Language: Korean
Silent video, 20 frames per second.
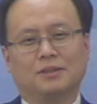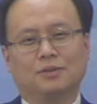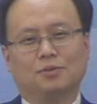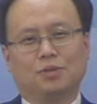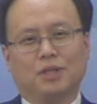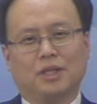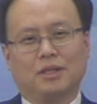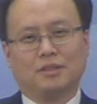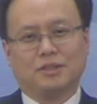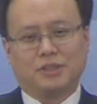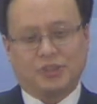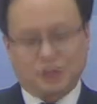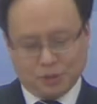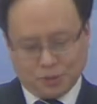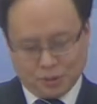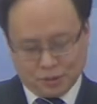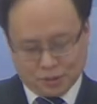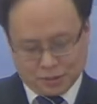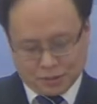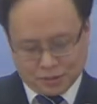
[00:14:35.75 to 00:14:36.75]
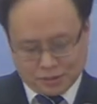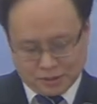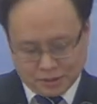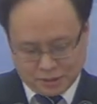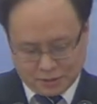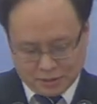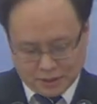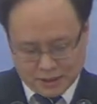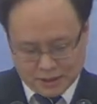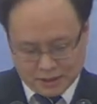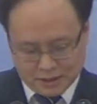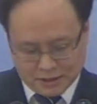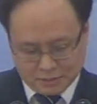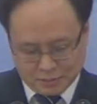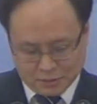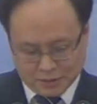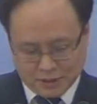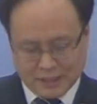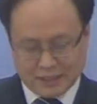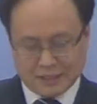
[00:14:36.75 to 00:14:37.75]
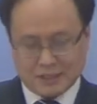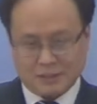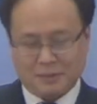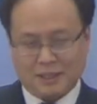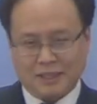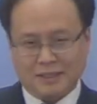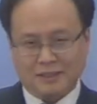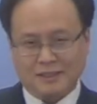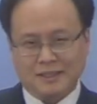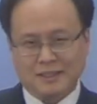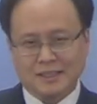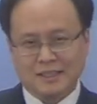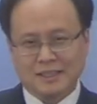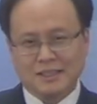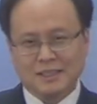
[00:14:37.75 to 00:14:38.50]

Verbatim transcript: 우리를 지옥으로 끌고 가지는 못하지만